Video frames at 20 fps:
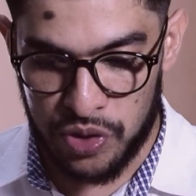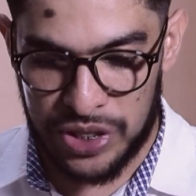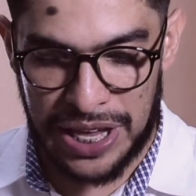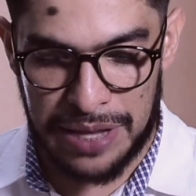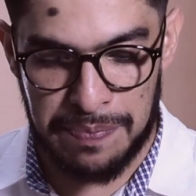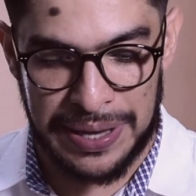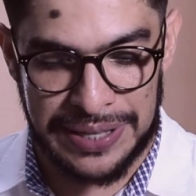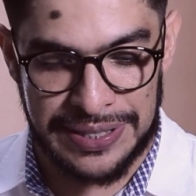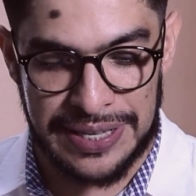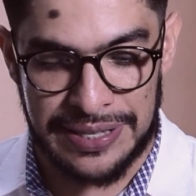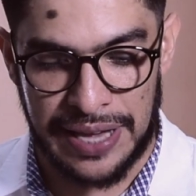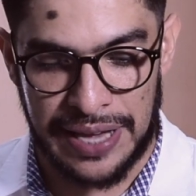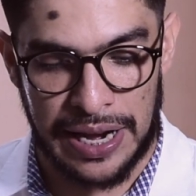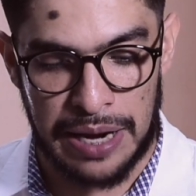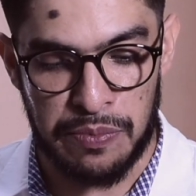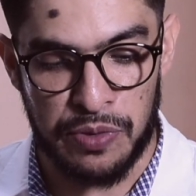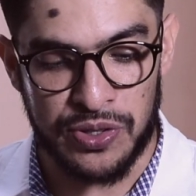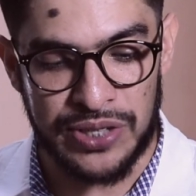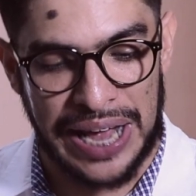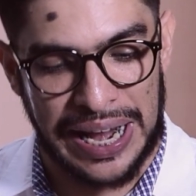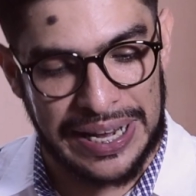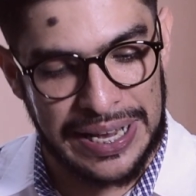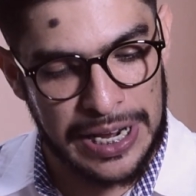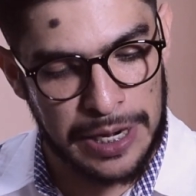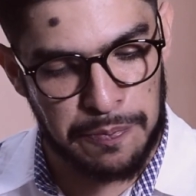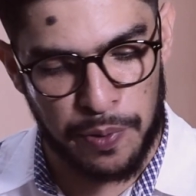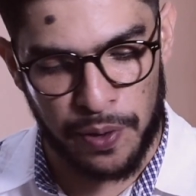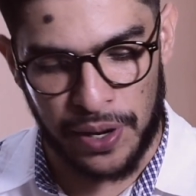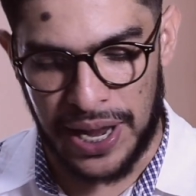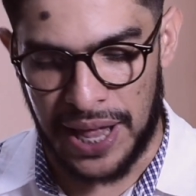Muchas veces queremos
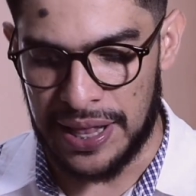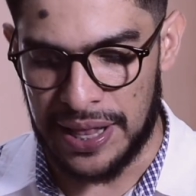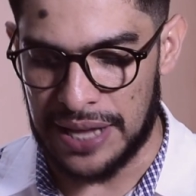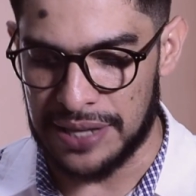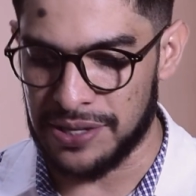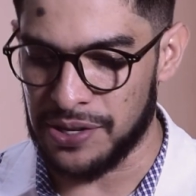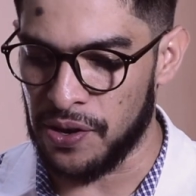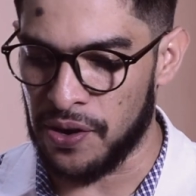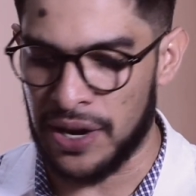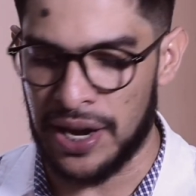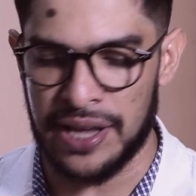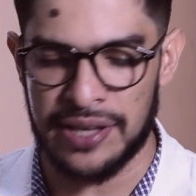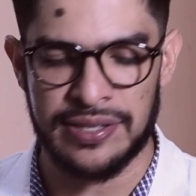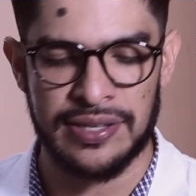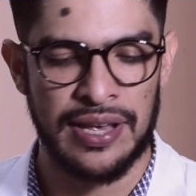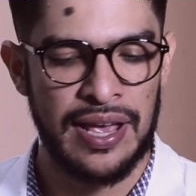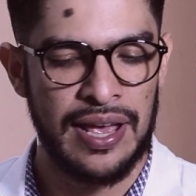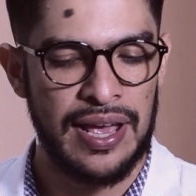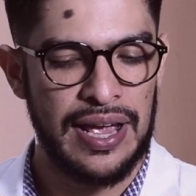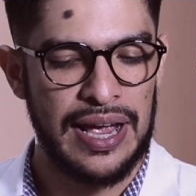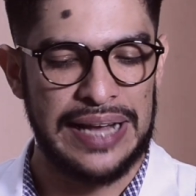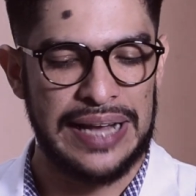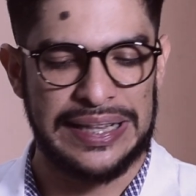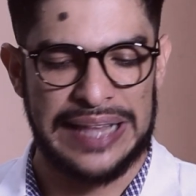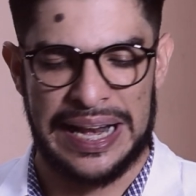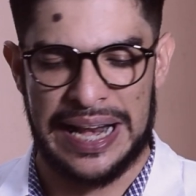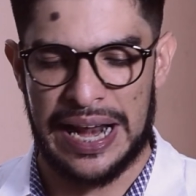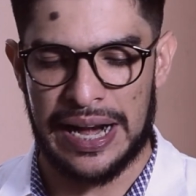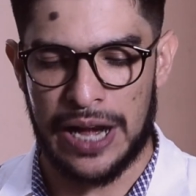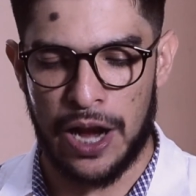salir por las naciones y
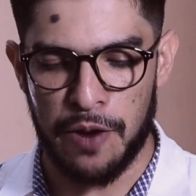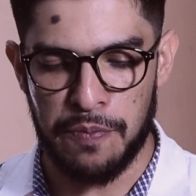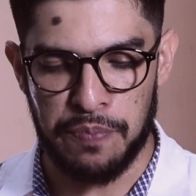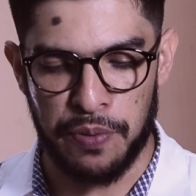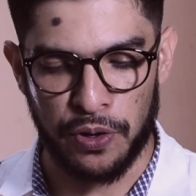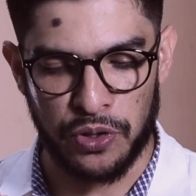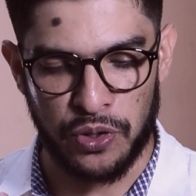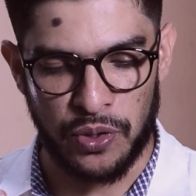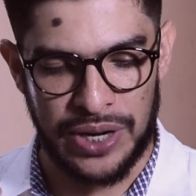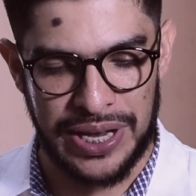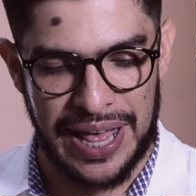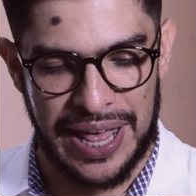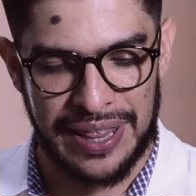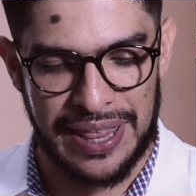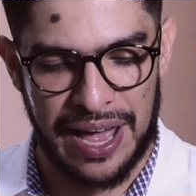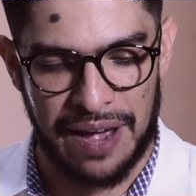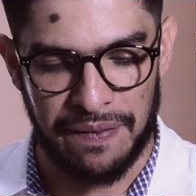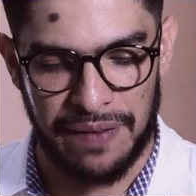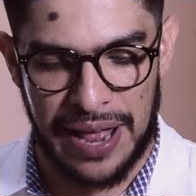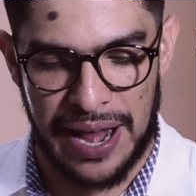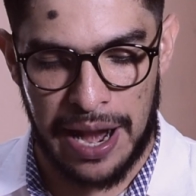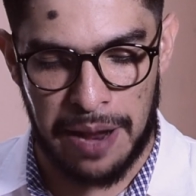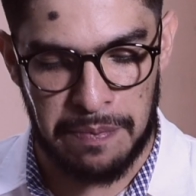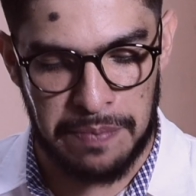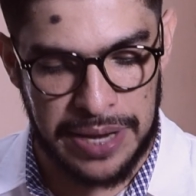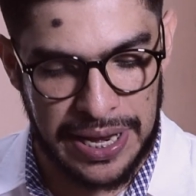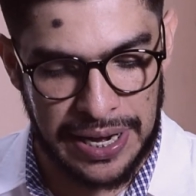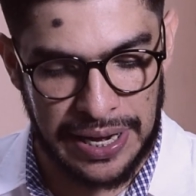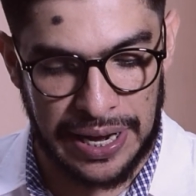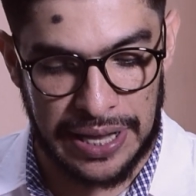tener la oportunidad de hablar a
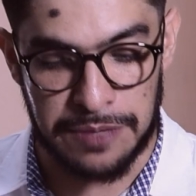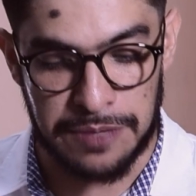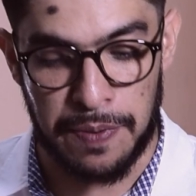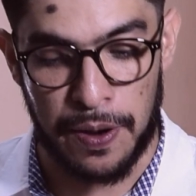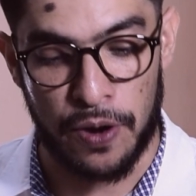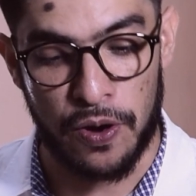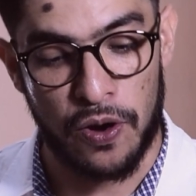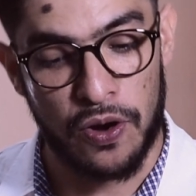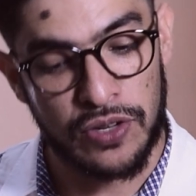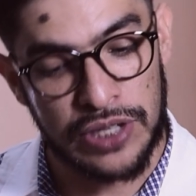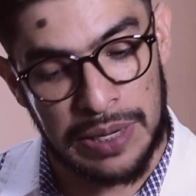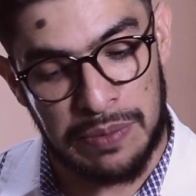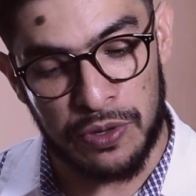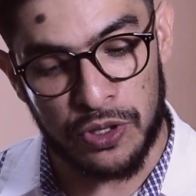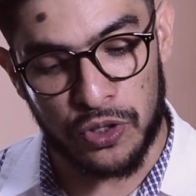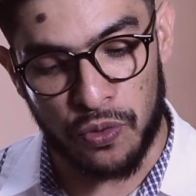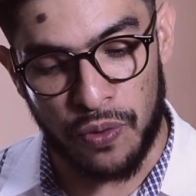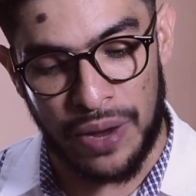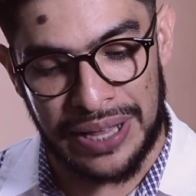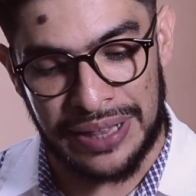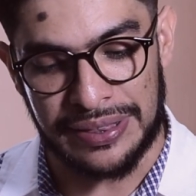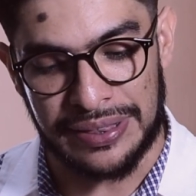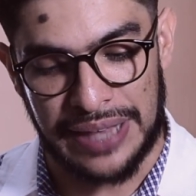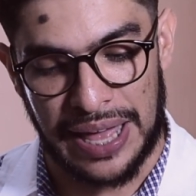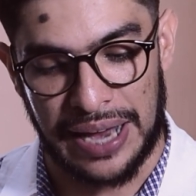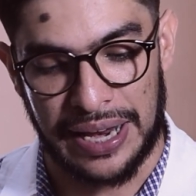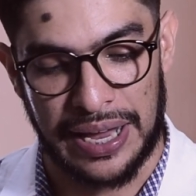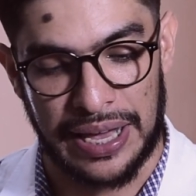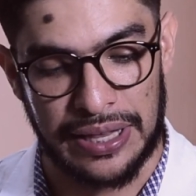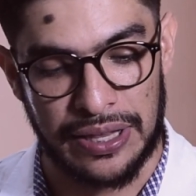miles, pero no nos damos
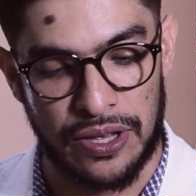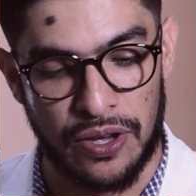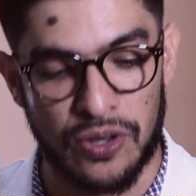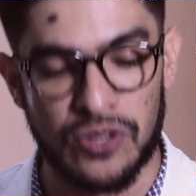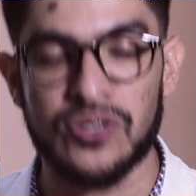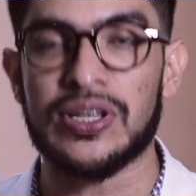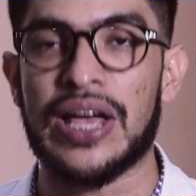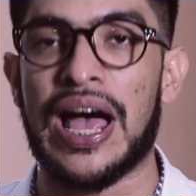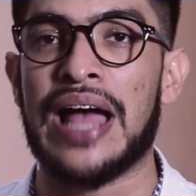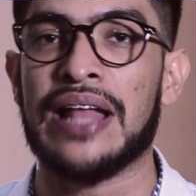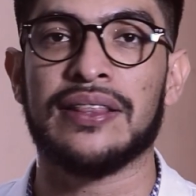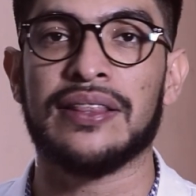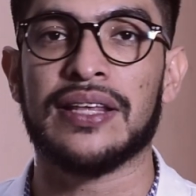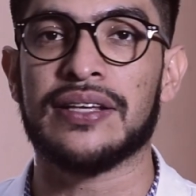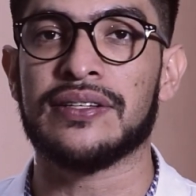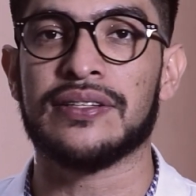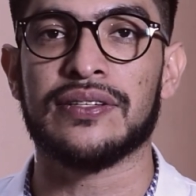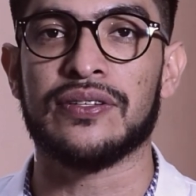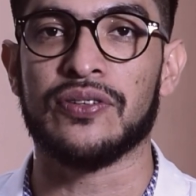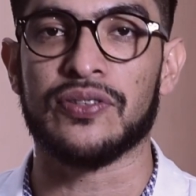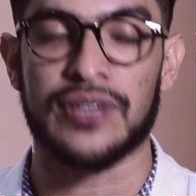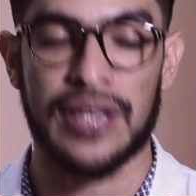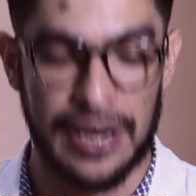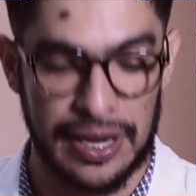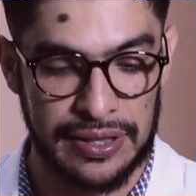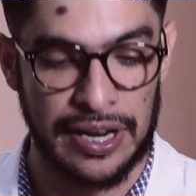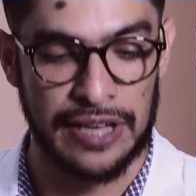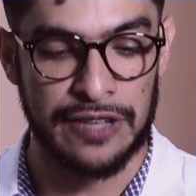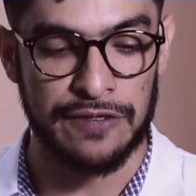cuenta que Dios antes nos quiere